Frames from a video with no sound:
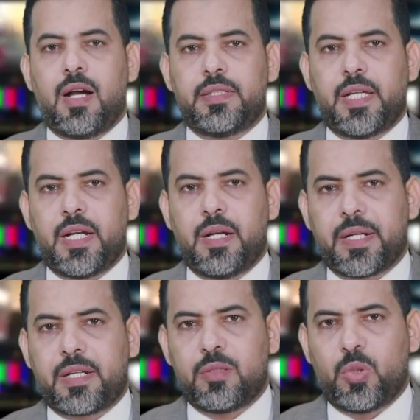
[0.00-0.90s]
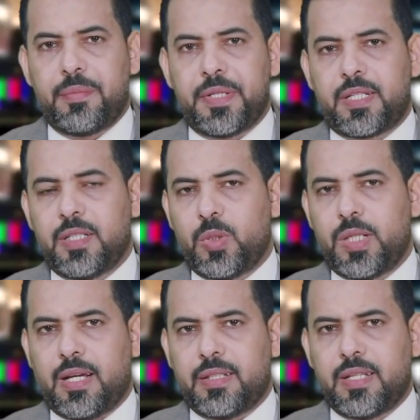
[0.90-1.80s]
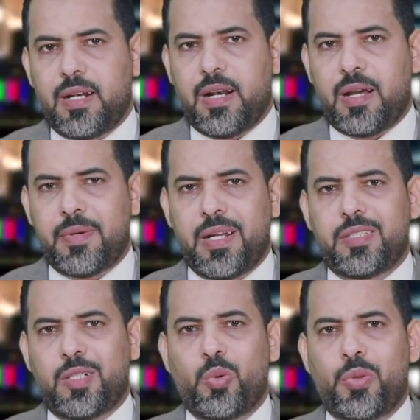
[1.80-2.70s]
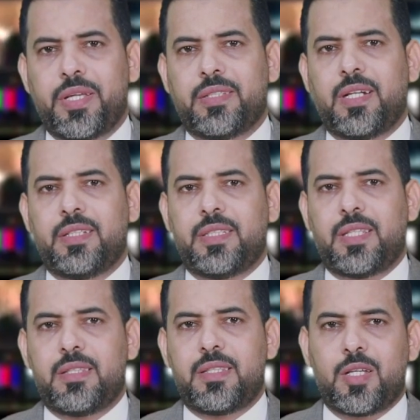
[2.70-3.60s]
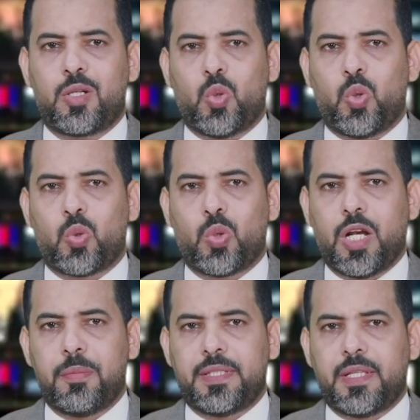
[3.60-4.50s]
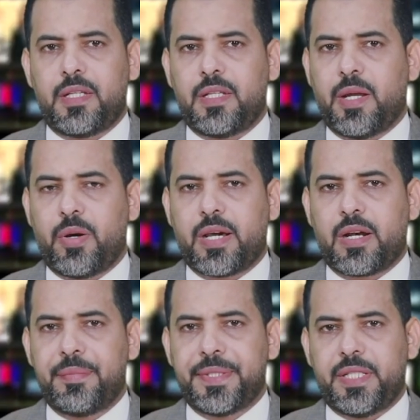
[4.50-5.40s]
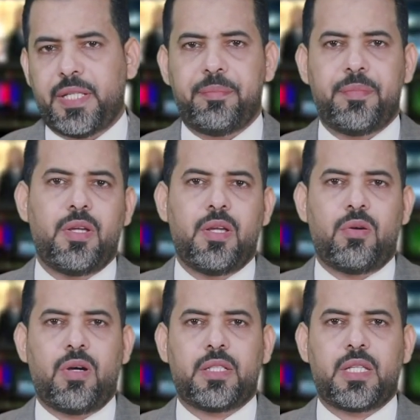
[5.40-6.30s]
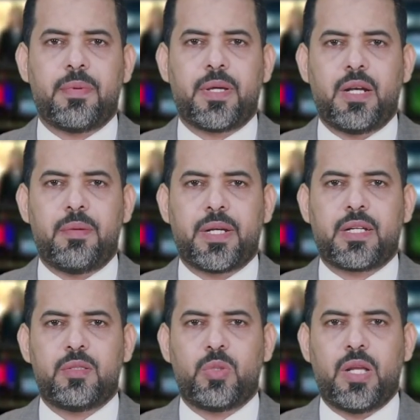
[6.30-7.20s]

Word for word: أدان المركز الأمريكي للعدالة الحملات الحوثية التي تنتهك حقوق المدنيين وكرامتهم واعتبر المركز